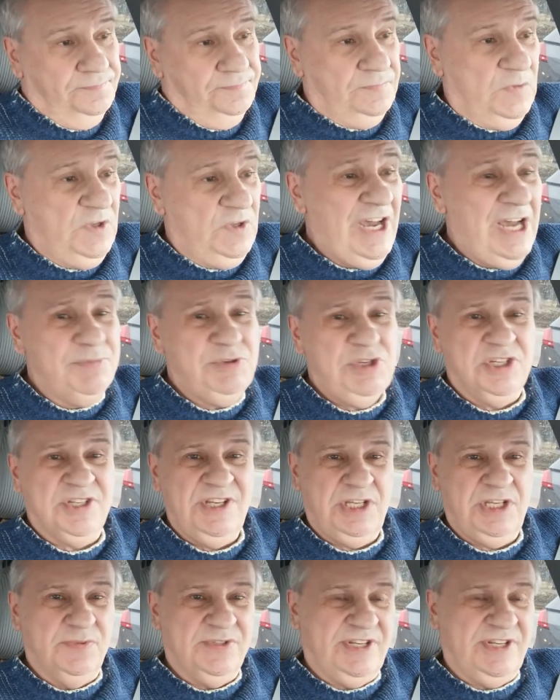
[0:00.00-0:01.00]
Я вообще с
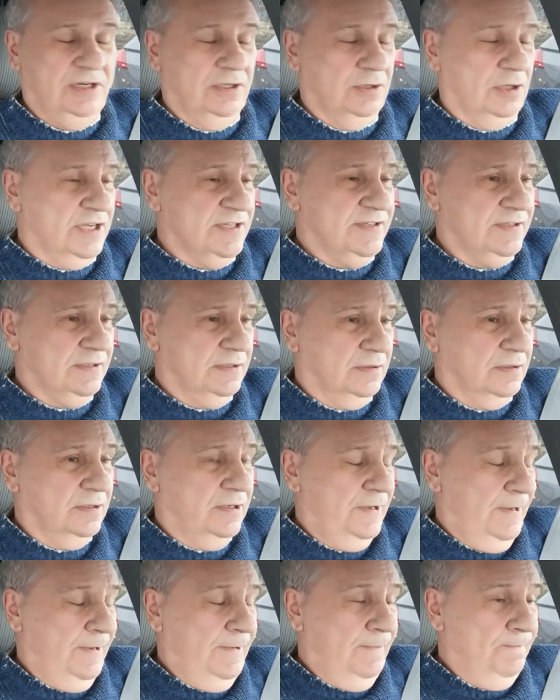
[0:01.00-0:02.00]
этим согласен.
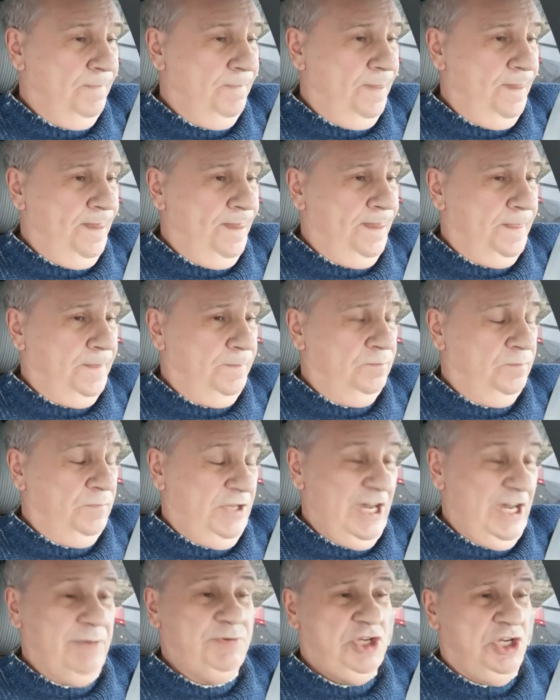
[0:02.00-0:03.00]

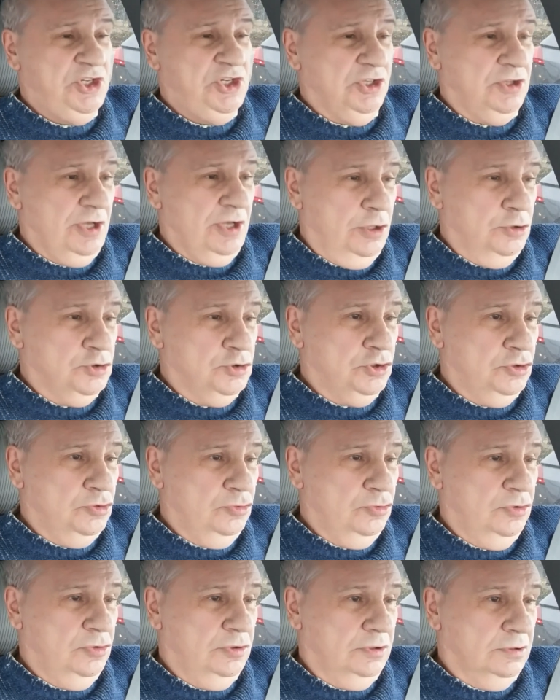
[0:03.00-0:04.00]
Я вообще считаю,
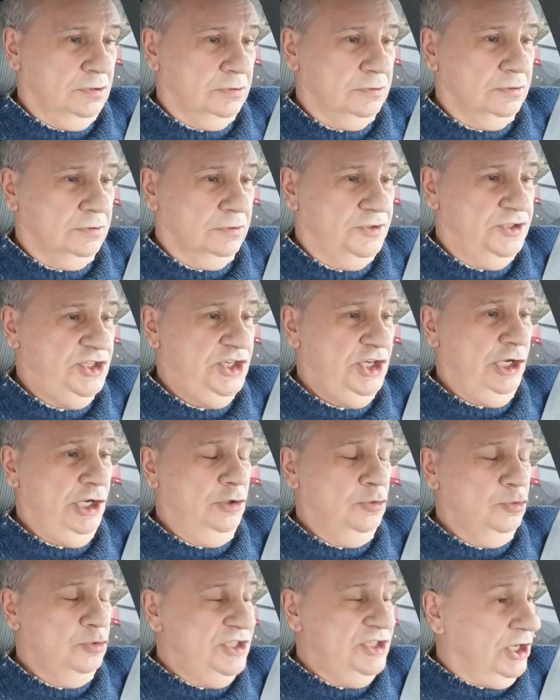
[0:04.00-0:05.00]
что э, те
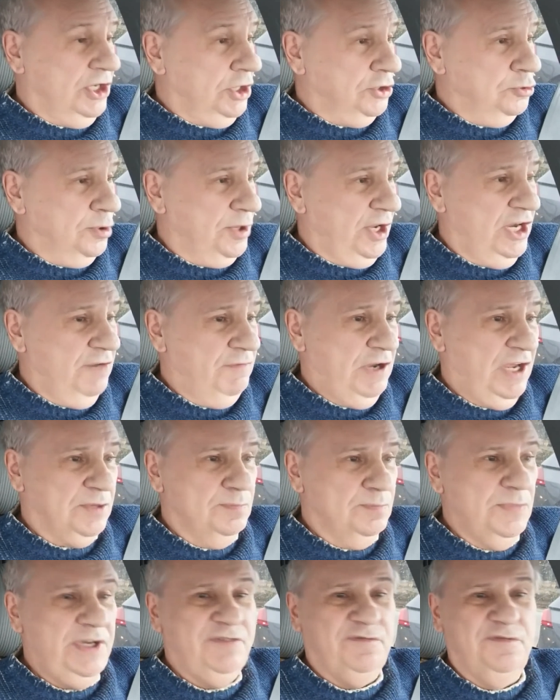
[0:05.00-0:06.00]
люди, которые говорят,
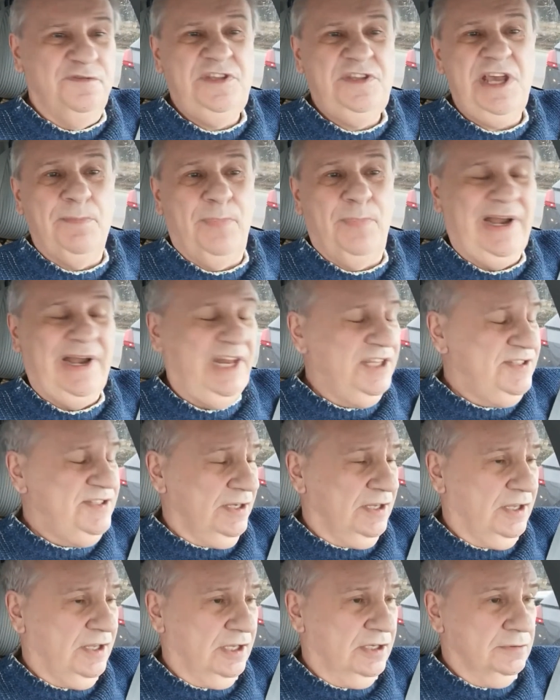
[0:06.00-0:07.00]
мы вне
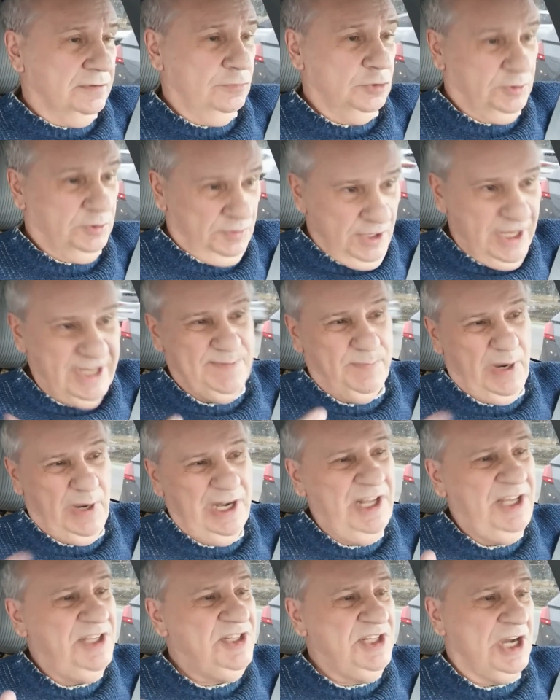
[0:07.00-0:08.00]
политики, вот нас
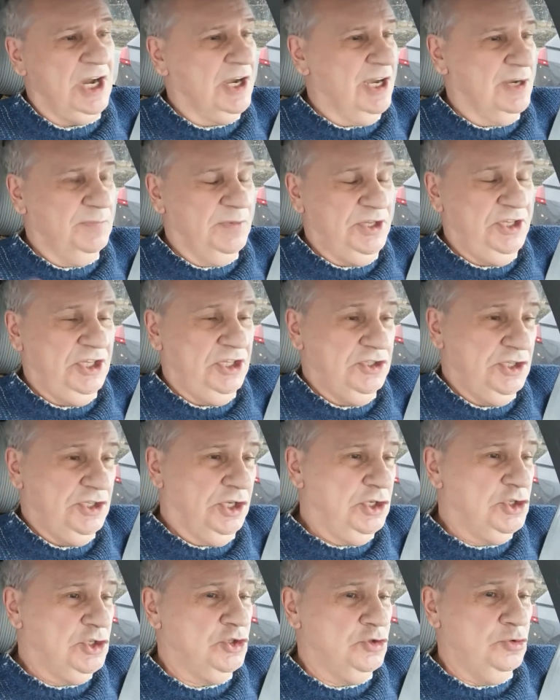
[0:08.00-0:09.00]
политика как бы не
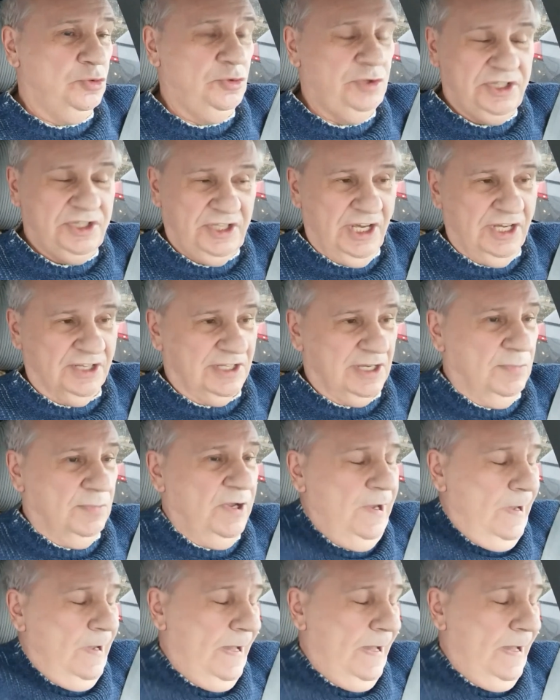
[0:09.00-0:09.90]
интересует, я там